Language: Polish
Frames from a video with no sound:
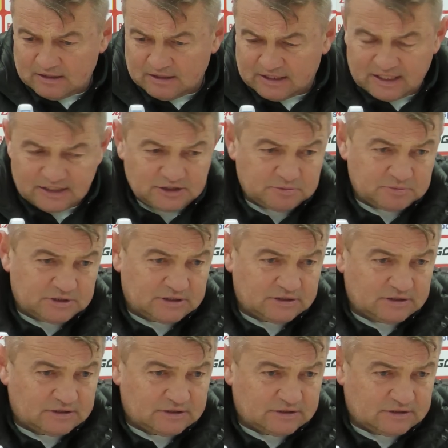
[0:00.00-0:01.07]
graliśmy
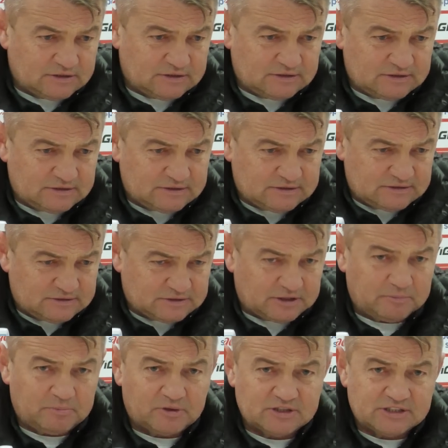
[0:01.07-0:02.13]
y, do
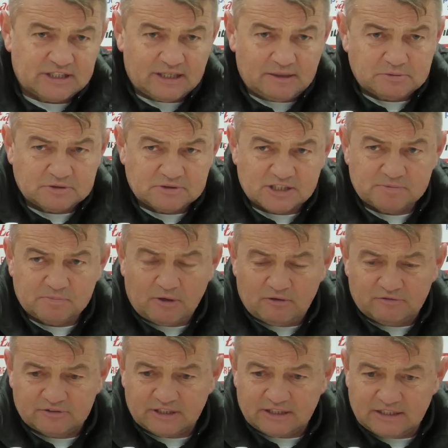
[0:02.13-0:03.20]
tej pory z najlepszym
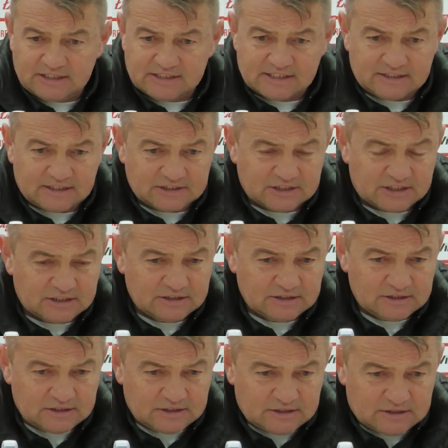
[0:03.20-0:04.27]
zespołem w tej lidze, także
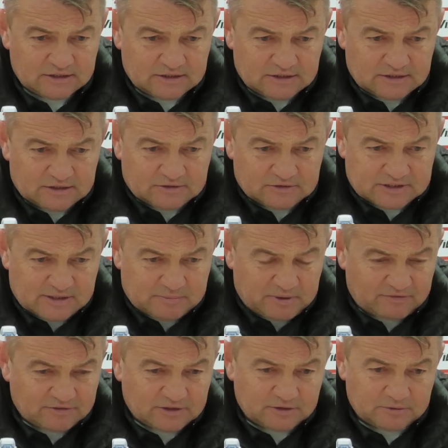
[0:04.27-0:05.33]
to jest
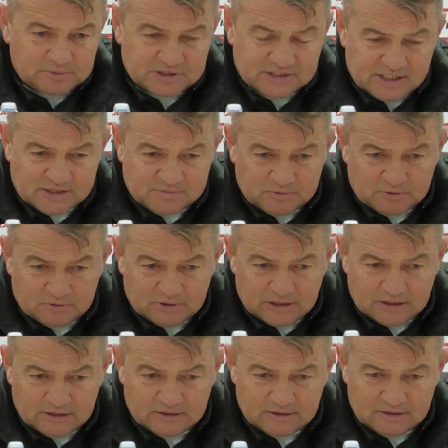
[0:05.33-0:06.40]
naprawdę dobry zespół i
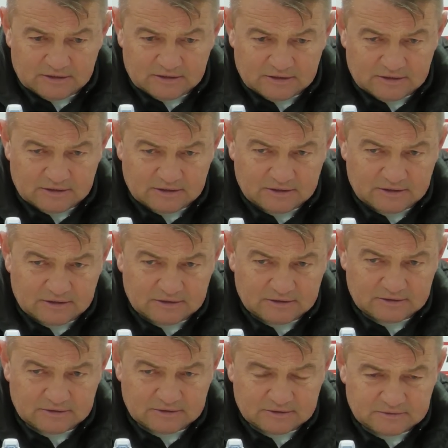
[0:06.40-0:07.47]
y,
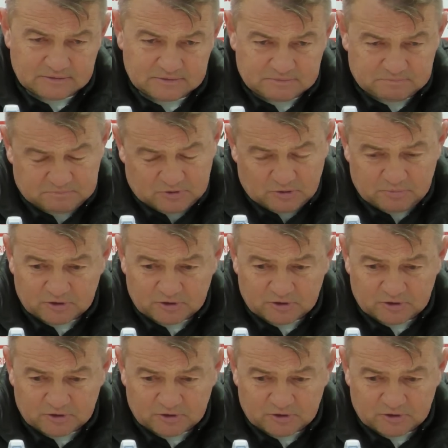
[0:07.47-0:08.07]
to